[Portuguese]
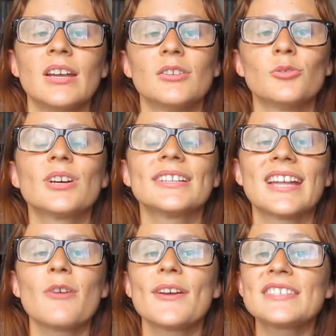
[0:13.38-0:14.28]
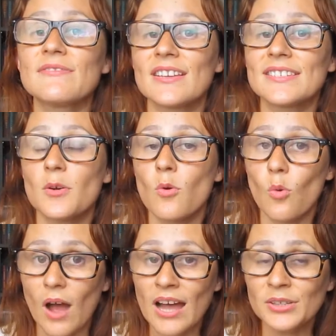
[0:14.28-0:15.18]
No canal esse vai ser o
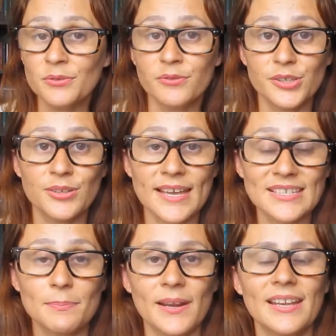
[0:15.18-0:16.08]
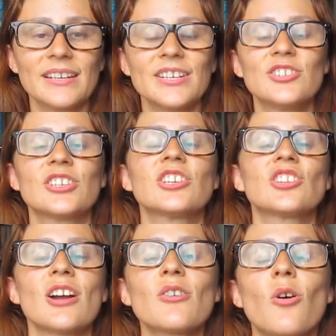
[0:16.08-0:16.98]
quarto vídeo dessa playlist que
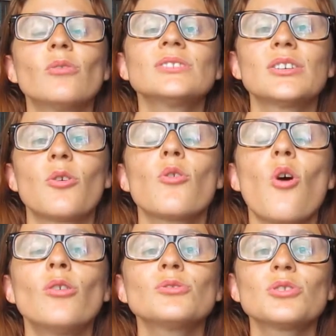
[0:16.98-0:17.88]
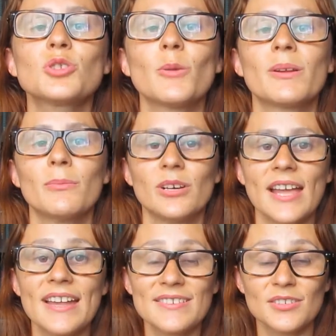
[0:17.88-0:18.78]
já conta com contos sobre
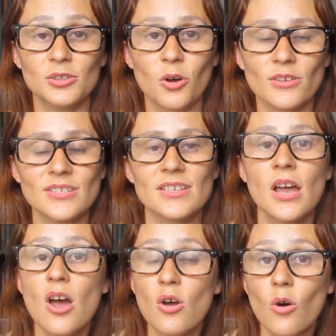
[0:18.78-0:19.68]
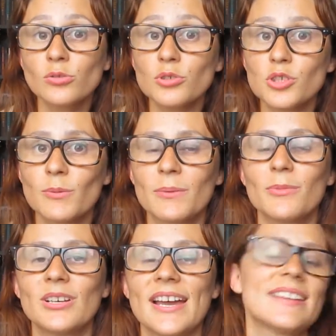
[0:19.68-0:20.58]
mulheres idosas, contos sobre
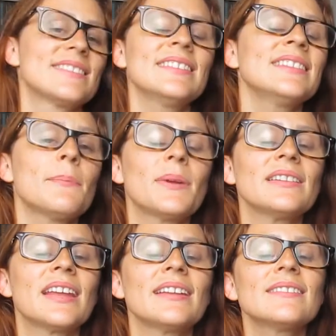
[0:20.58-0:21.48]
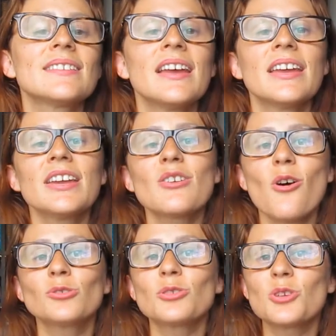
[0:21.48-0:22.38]
mulheres independentes e
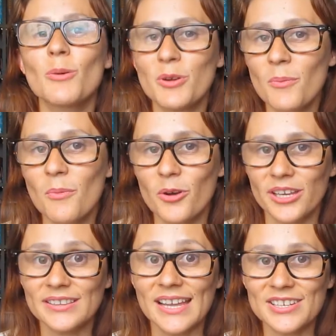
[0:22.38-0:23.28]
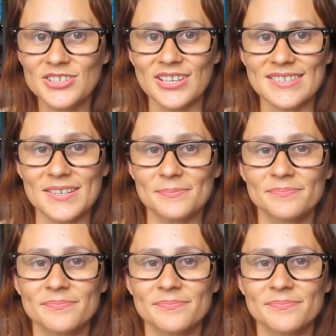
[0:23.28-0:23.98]
contos sobre humor e inteligência.